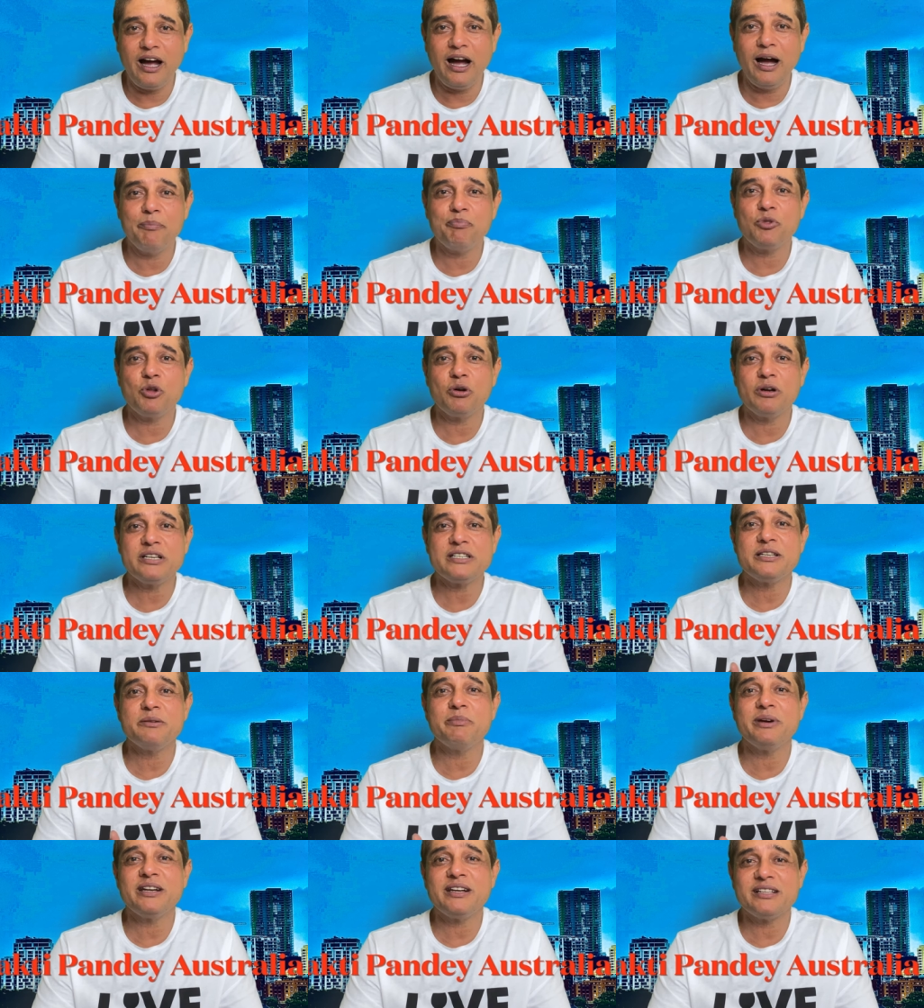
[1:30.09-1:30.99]
आप थोड़ी
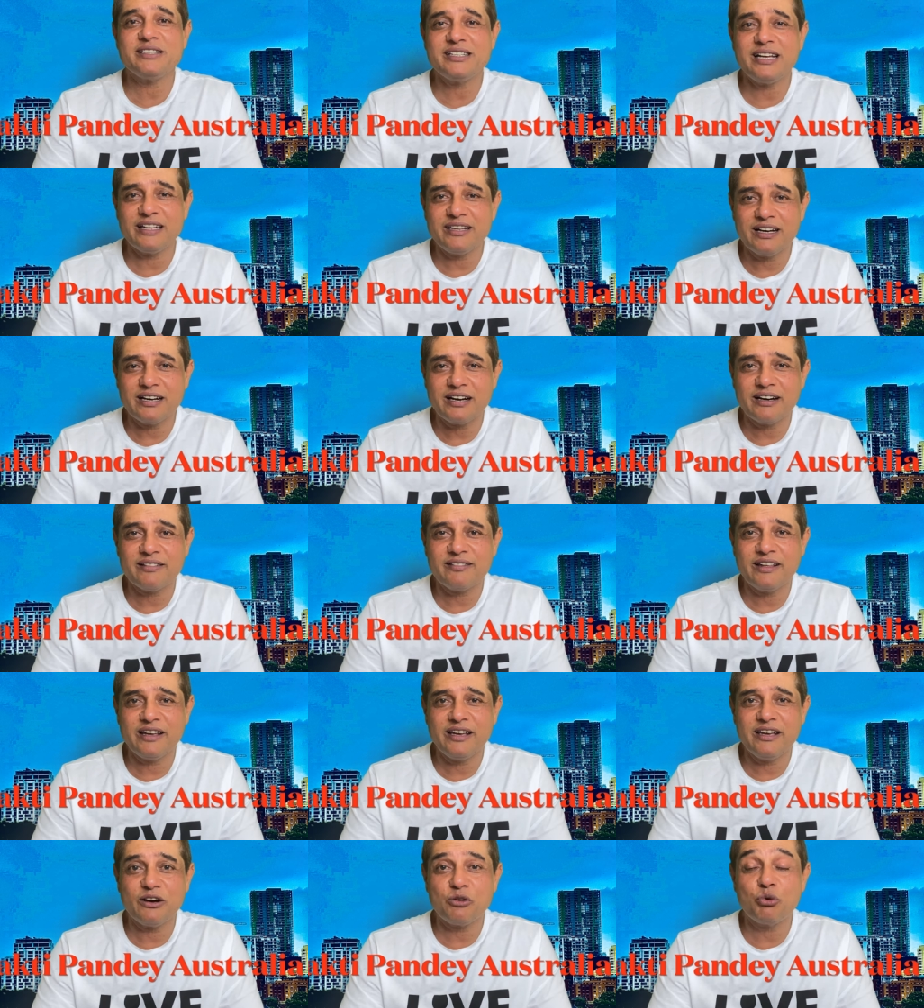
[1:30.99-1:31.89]
सी मेहनत ज्यादा
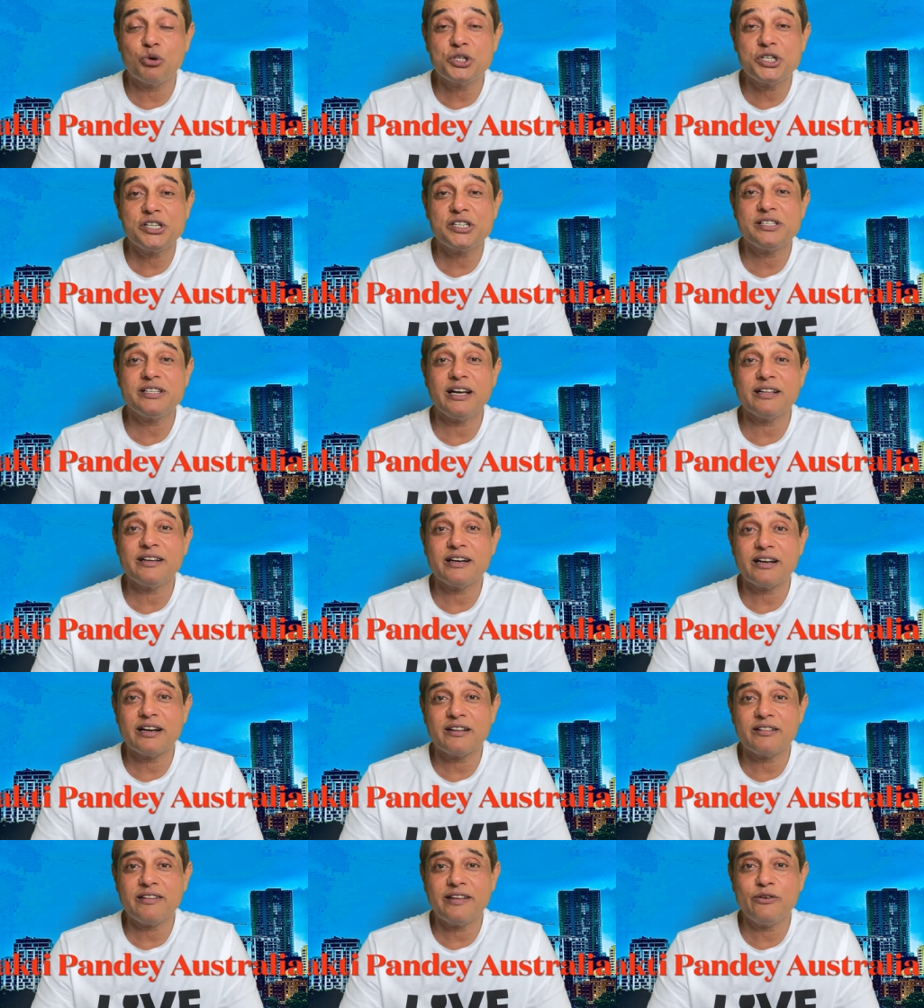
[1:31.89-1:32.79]
करते हैं या कोशिश ज्यादा
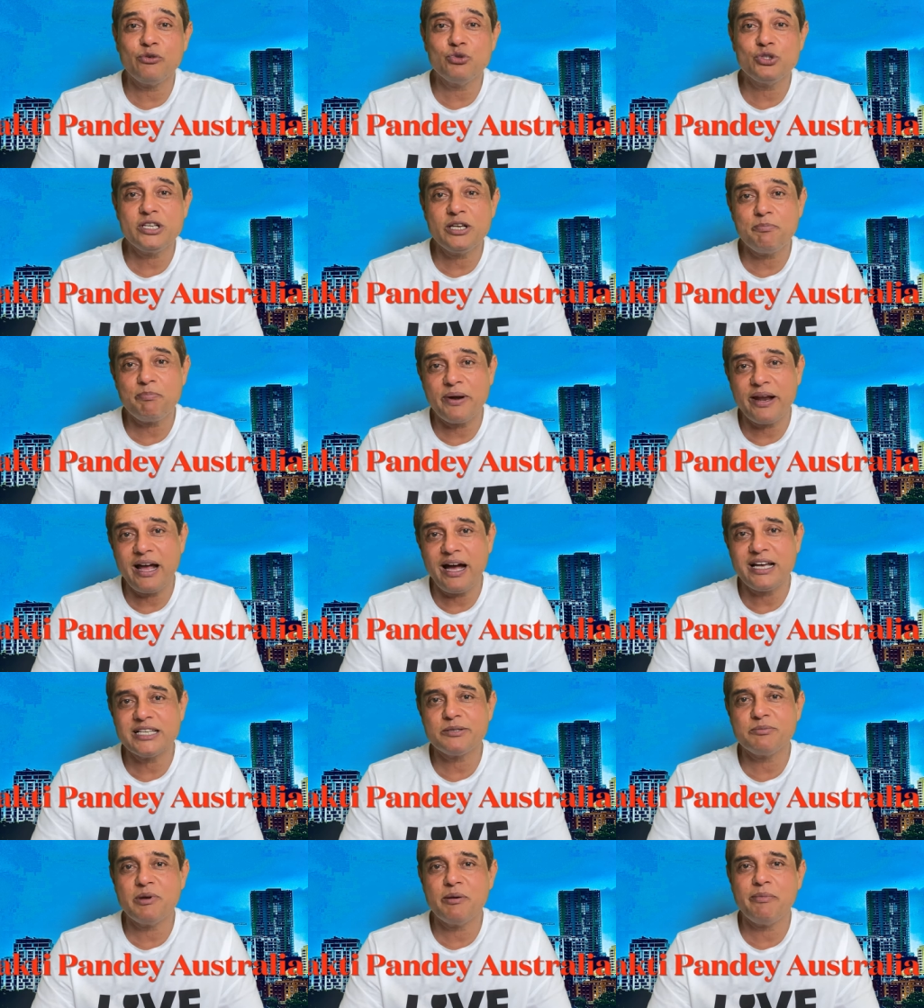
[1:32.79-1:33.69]
करते हैं उसी
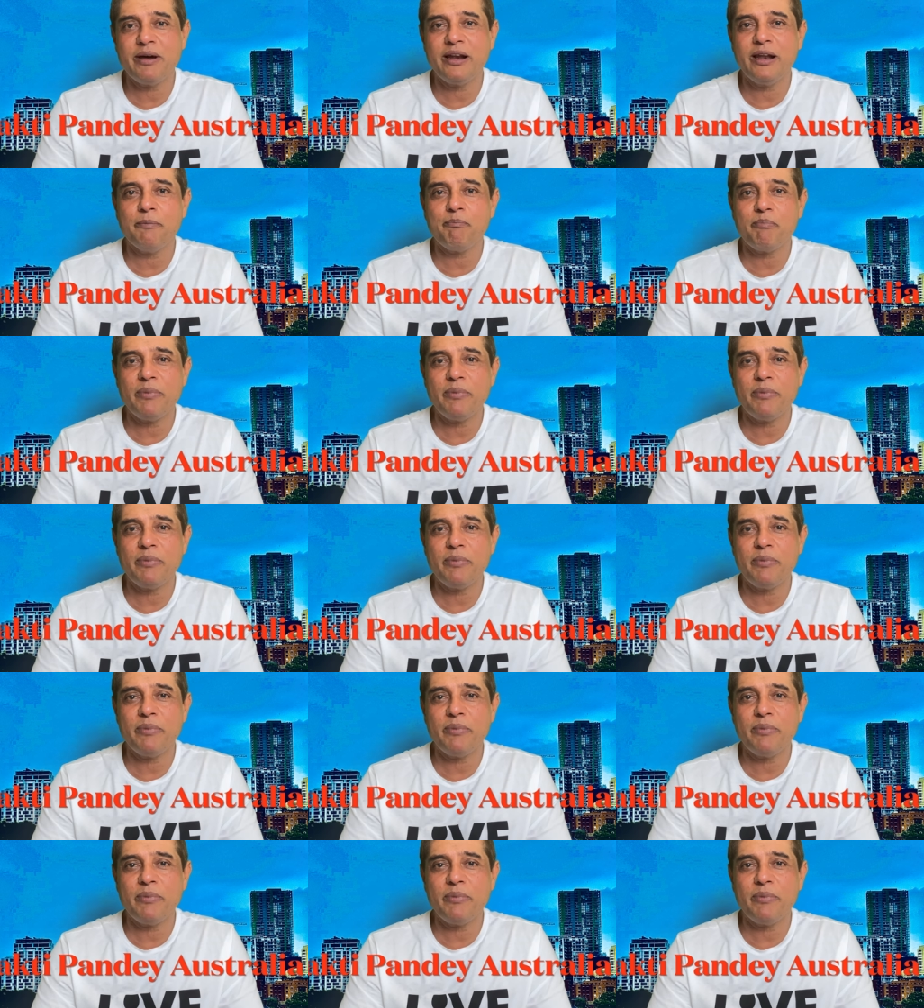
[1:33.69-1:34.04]
प्रयास में मैंने